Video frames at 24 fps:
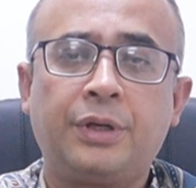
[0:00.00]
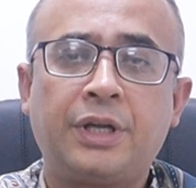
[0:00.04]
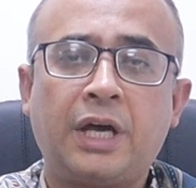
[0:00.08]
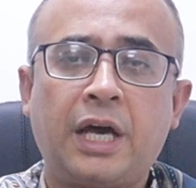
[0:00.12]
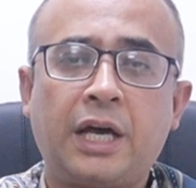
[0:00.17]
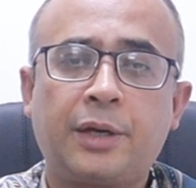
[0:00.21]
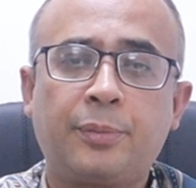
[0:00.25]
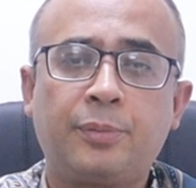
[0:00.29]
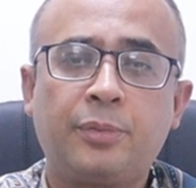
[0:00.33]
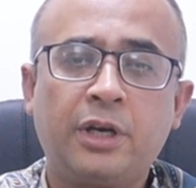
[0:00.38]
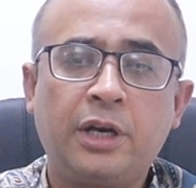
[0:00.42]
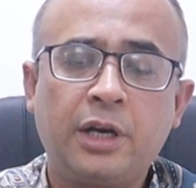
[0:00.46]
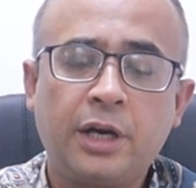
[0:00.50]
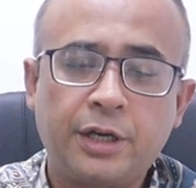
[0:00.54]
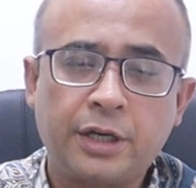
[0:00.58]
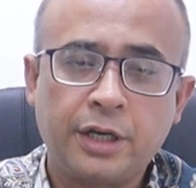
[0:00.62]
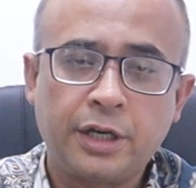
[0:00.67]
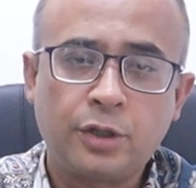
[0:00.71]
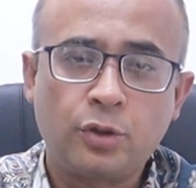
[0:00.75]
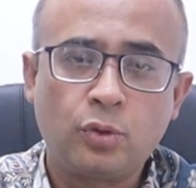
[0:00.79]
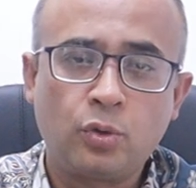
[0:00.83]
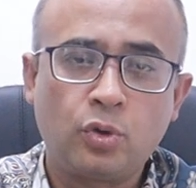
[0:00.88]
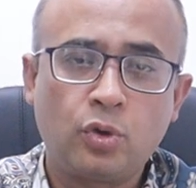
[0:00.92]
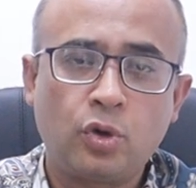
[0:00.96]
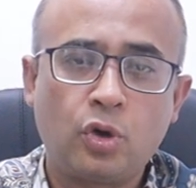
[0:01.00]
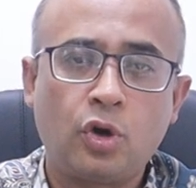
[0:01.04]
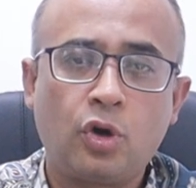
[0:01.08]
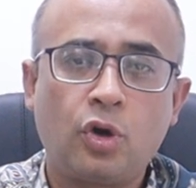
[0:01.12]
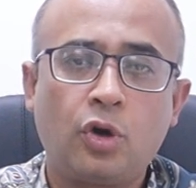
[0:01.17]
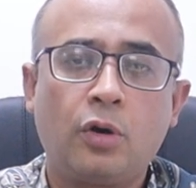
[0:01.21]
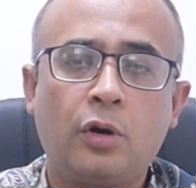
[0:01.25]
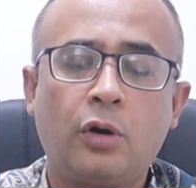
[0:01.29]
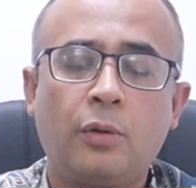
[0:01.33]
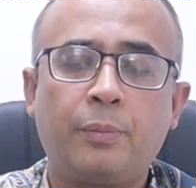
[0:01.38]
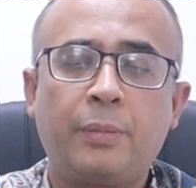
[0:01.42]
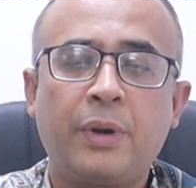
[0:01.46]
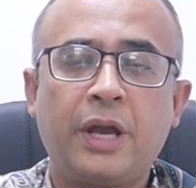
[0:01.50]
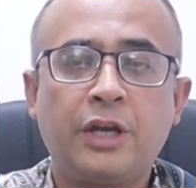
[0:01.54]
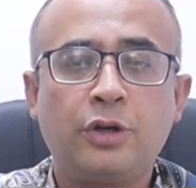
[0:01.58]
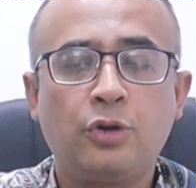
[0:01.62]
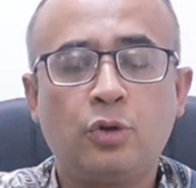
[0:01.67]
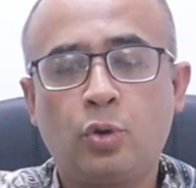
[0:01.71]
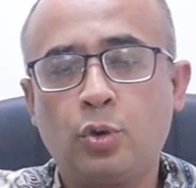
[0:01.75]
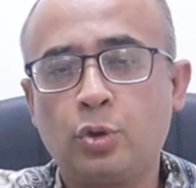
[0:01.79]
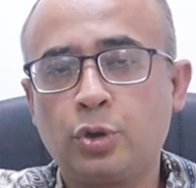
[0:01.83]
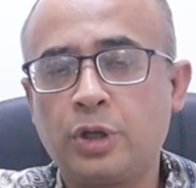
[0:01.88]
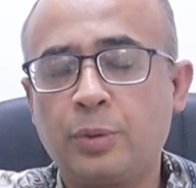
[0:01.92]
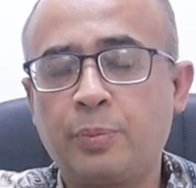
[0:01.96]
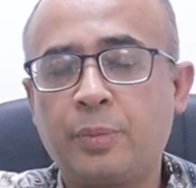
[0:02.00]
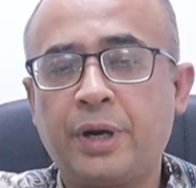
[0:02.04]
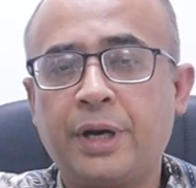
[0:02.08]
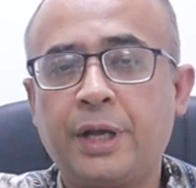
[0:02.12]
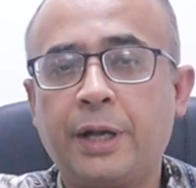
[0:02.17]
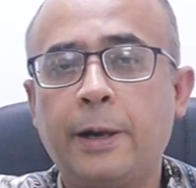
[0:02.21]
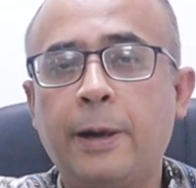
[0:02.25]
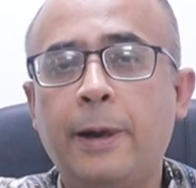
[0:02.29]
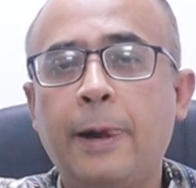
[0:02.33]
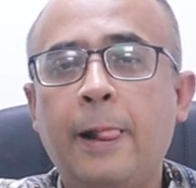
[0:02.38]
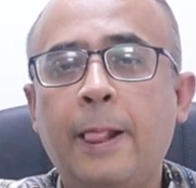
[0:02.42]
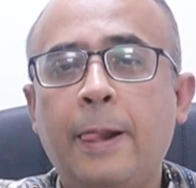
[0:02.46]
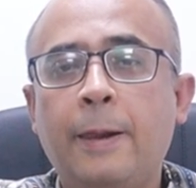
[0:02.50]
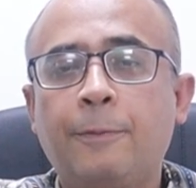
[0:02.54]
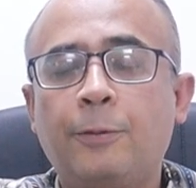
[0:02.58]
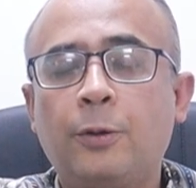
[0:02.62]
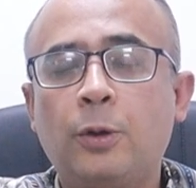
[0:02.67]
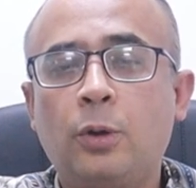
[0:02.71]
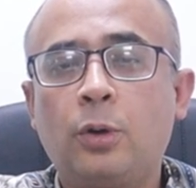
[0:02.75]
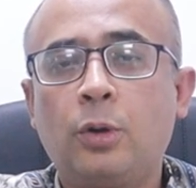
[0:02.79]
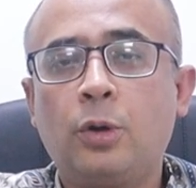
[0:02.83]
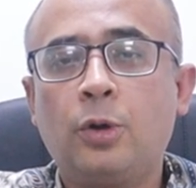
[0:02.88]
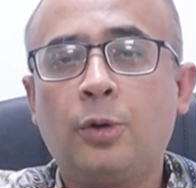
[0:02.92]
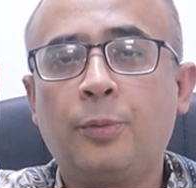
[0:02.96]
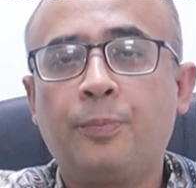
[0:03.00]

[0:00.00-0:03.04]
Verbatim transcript: নার্ভ রিলেটেড কোনো পেইনও হতে পারে তো